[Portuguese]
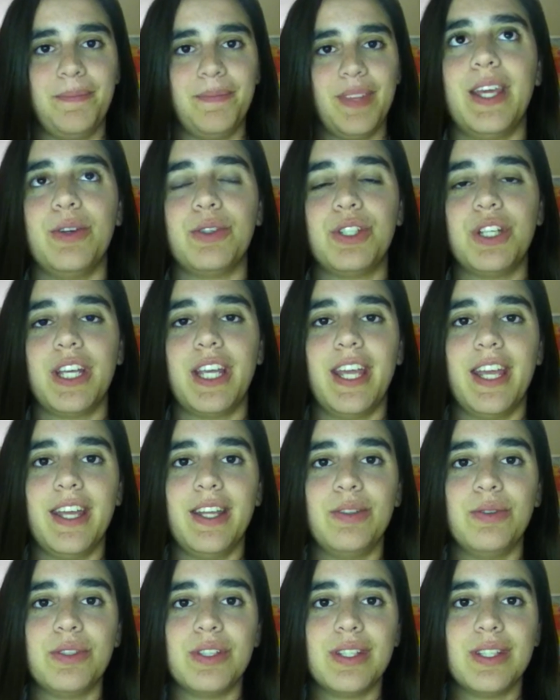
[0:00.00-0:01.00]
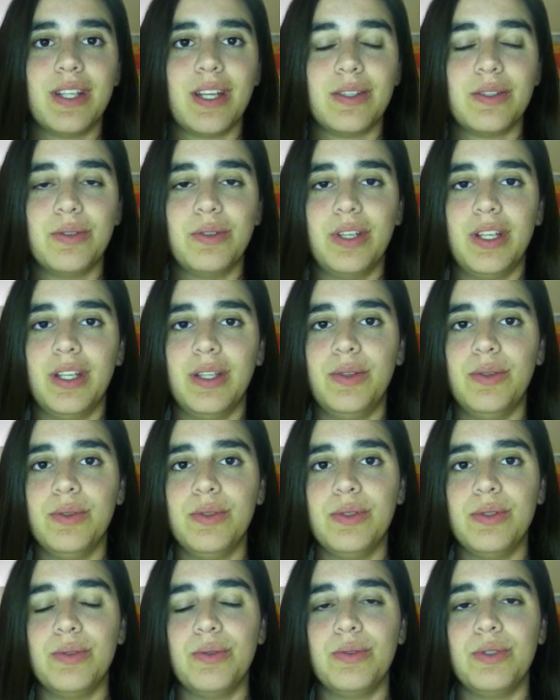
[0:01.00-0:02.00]
Eu cheguei nos Estados
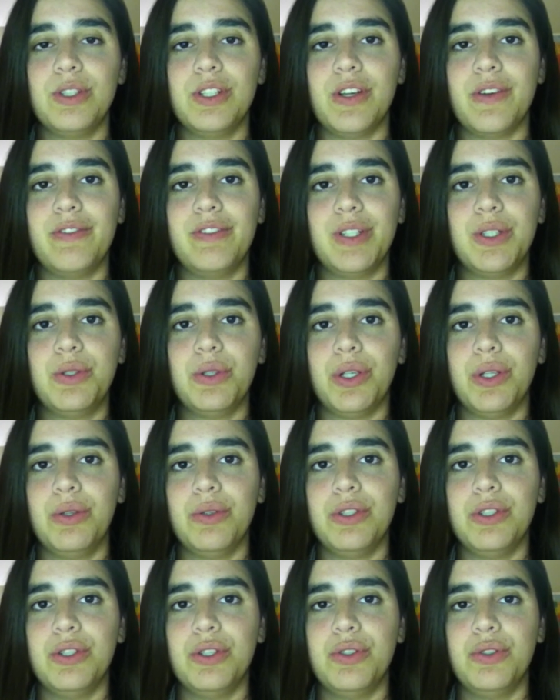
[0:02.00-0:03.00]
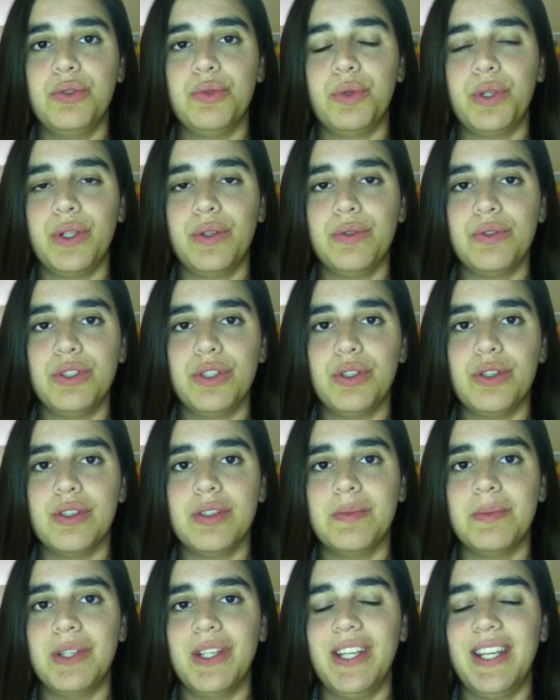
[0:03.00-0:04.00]
Unidos no dia 28 de junho de
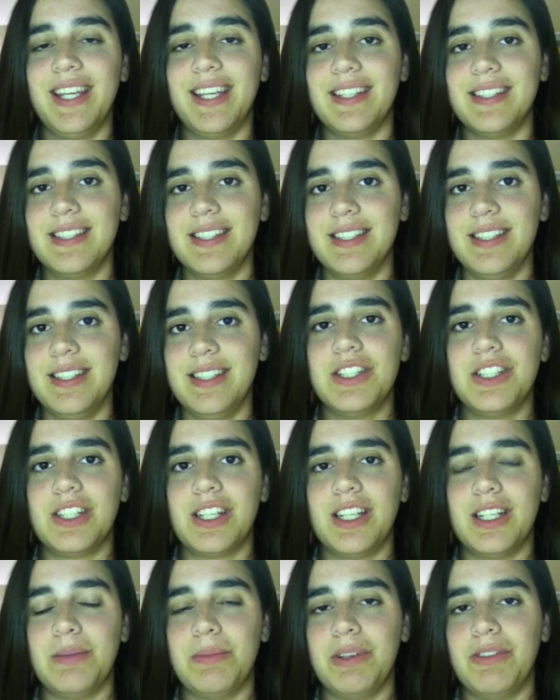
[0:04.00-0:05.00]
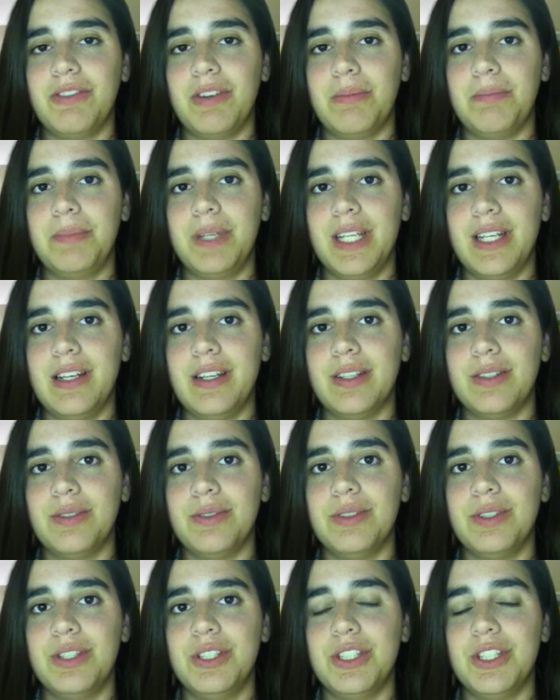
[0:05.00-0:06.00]
2015. Cheguei na minha família
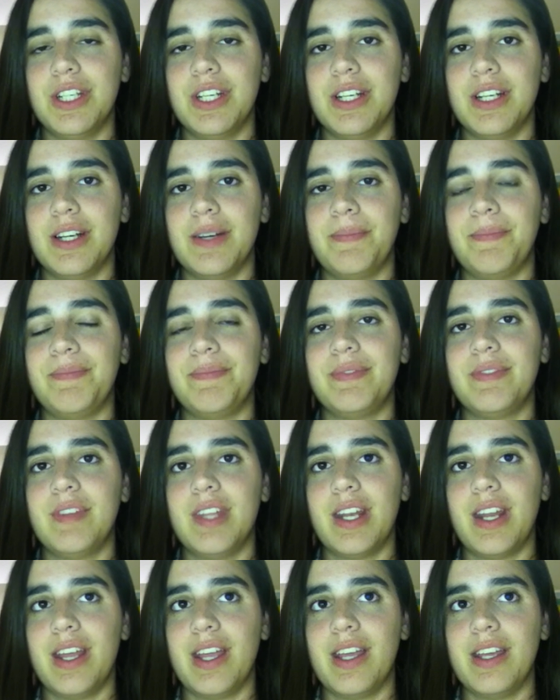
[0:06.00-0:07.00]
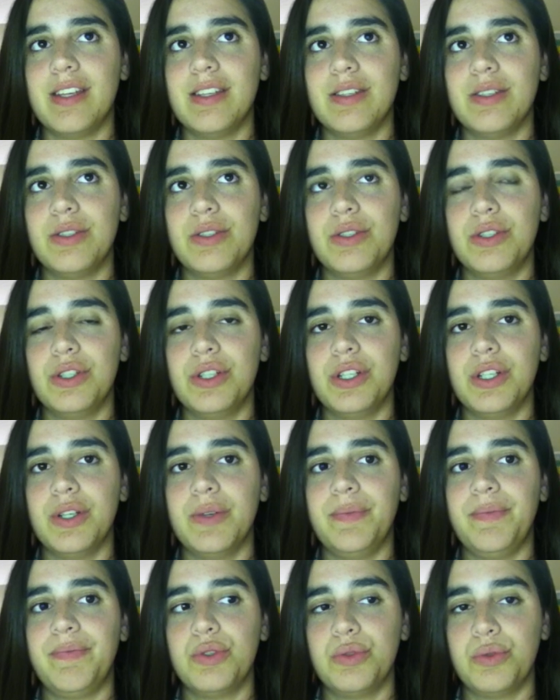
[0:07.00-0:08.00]
no dia 3
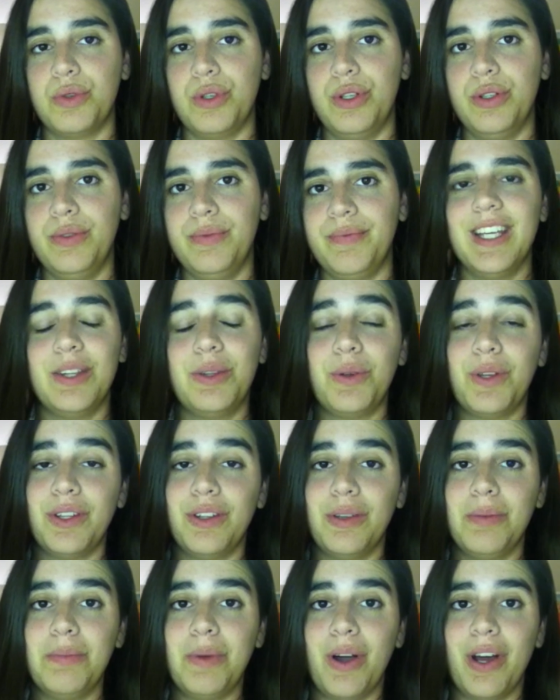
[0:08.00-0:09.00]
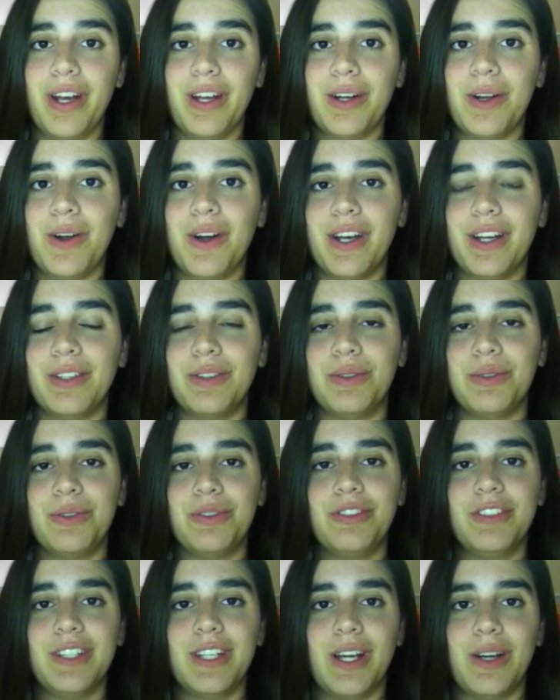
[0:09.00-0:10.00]
de julho e tô indo embora agora no
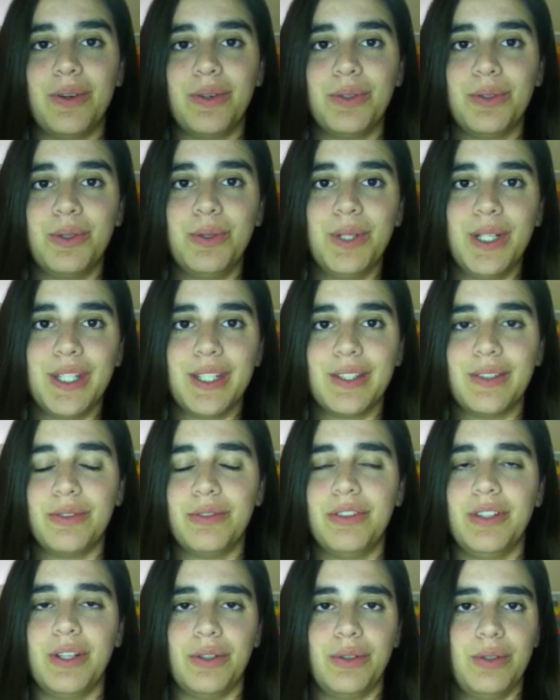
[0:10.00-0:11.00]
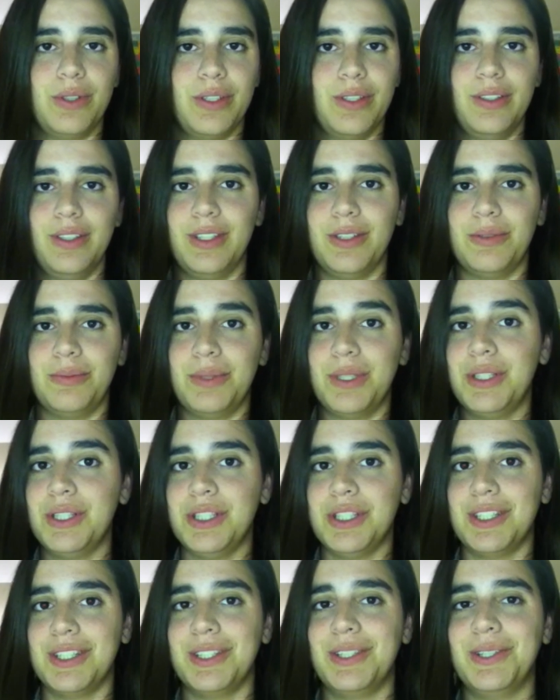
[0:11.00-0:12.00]
final do ano. No final do ano, não,
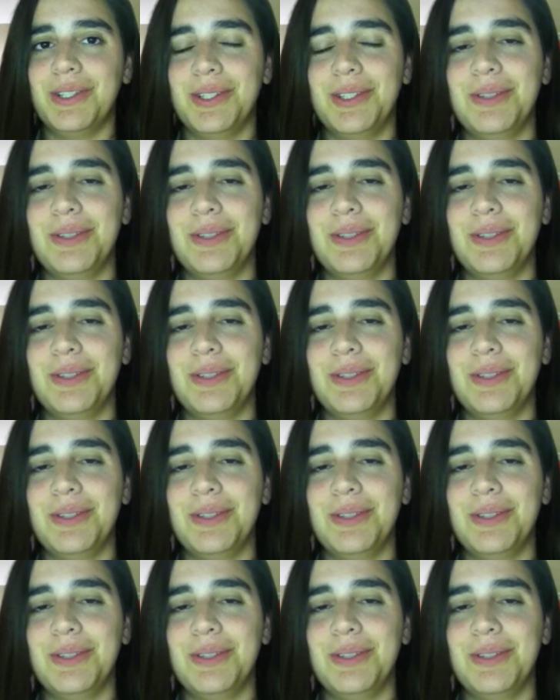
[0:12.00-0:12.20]
mentira. Tô